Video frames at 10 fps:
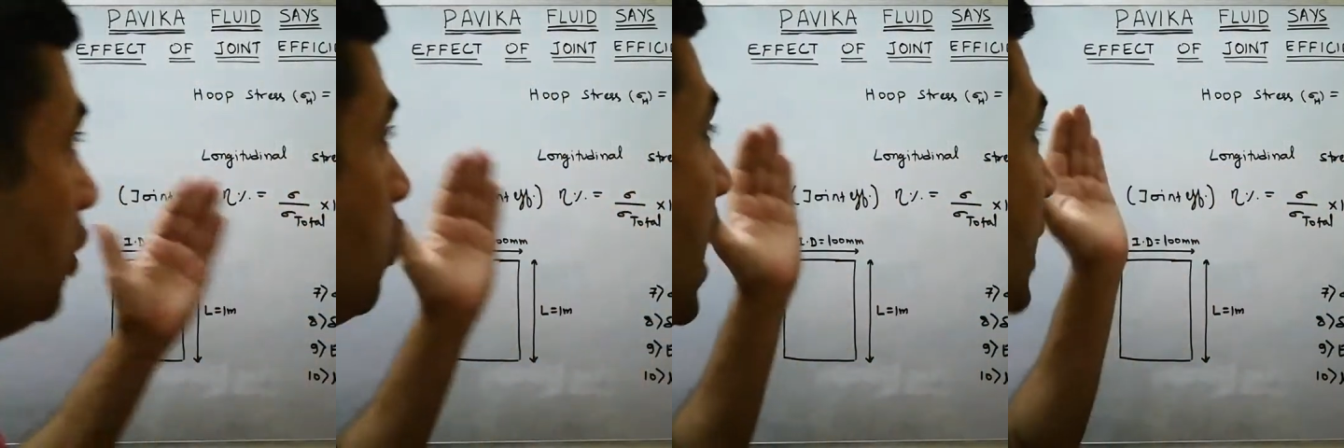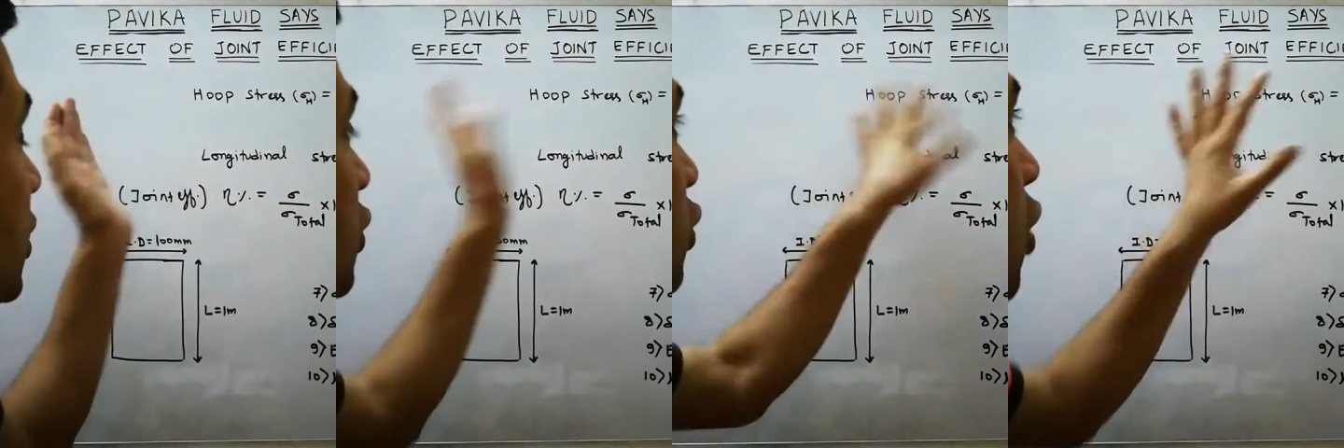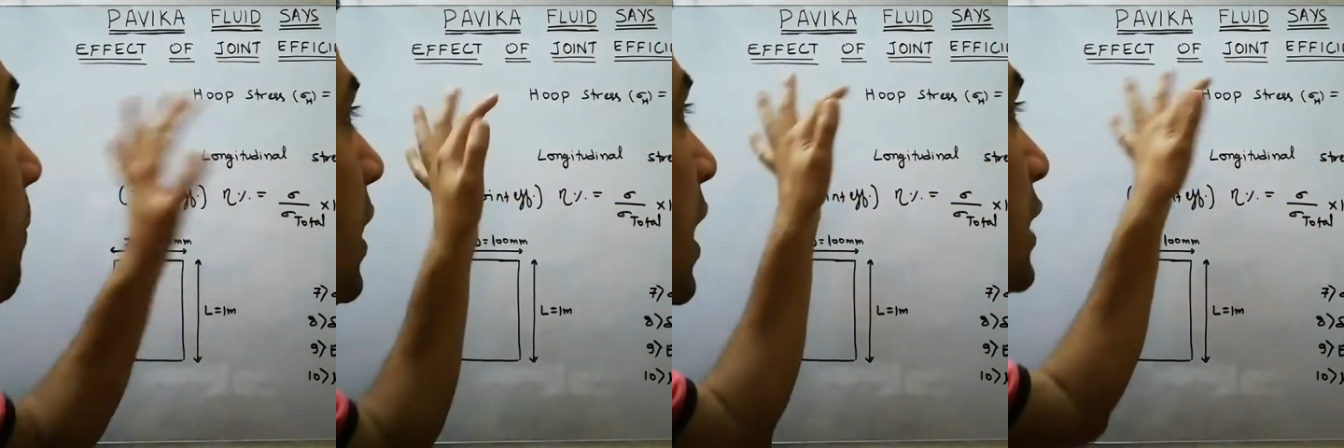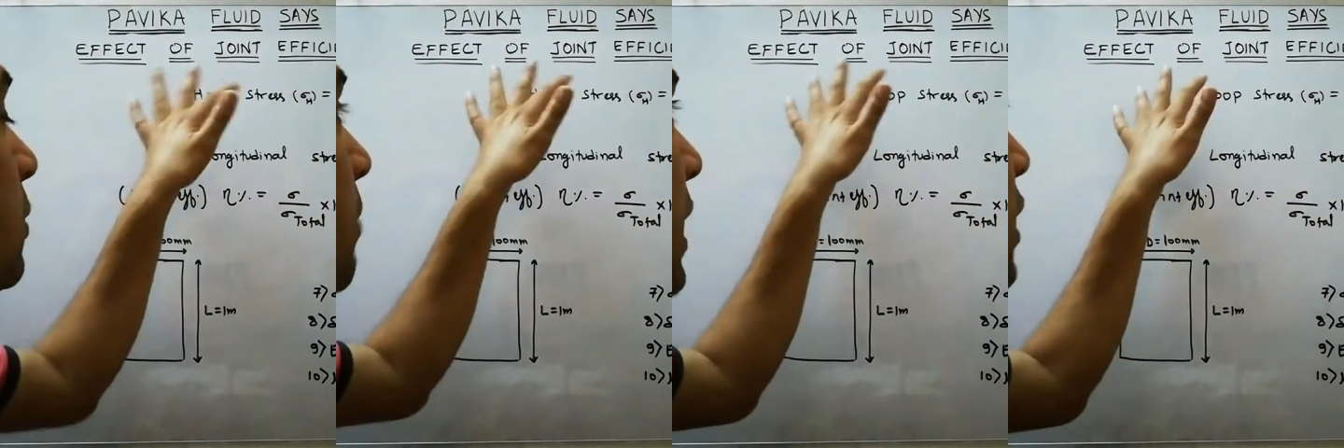तो आज का जो टॉपिक आज
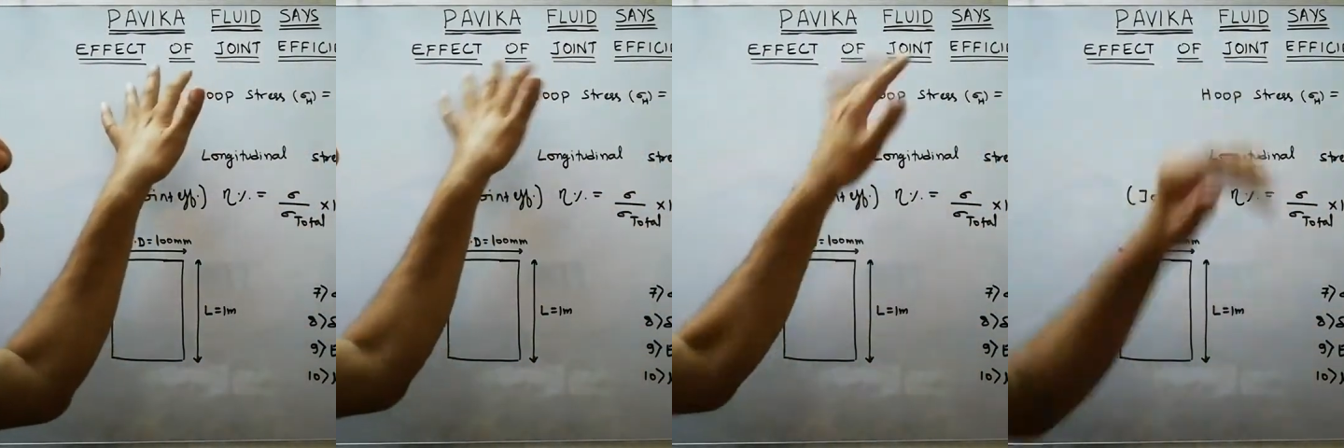हम बात करने वाले